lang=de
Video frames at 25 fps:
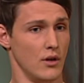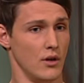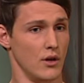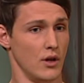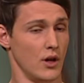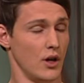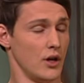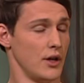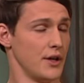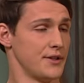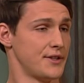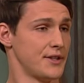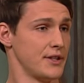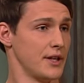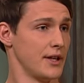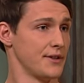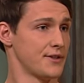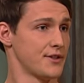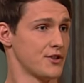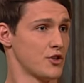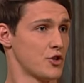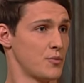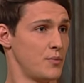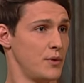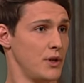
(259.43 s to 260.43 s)
ja, jetzt die
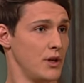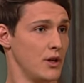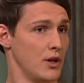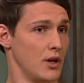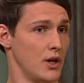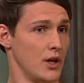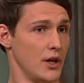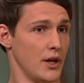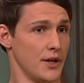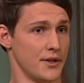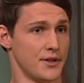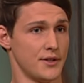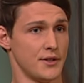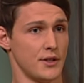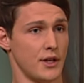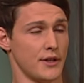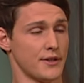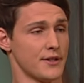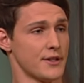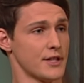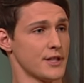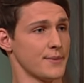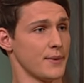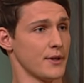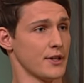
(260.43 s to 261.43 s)
letzten Spiele, jetzt die
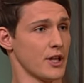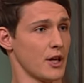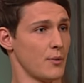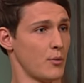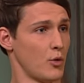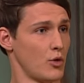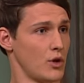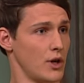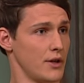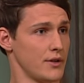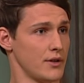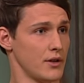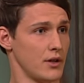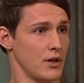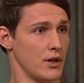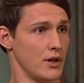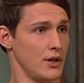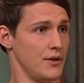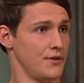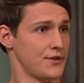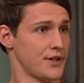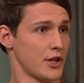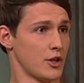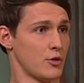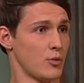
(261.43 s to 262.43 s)
letzten zwei, drei Monate lief
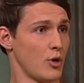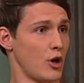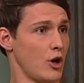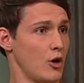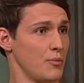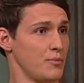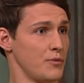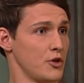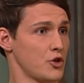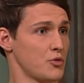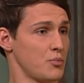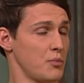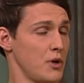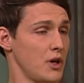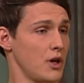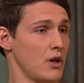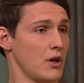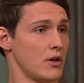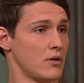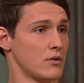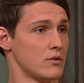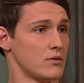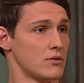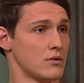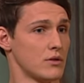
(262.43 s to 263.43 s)
es dann überhaupt nicht
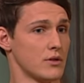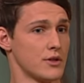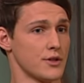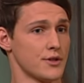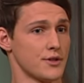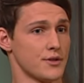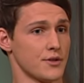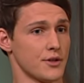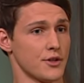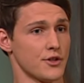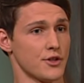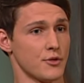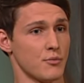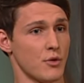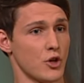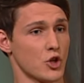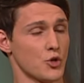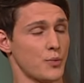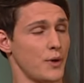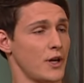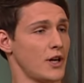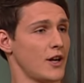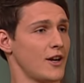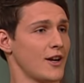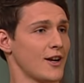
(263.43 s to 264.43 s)
mehr und es ist immer
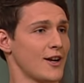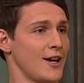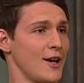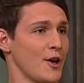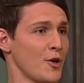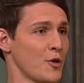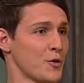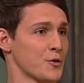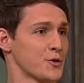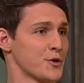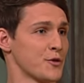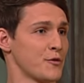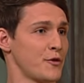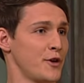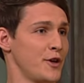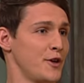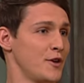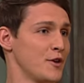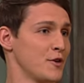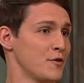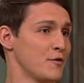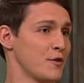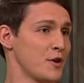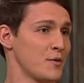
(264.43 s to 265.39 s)
schwer, dann Erklärungen zu finden.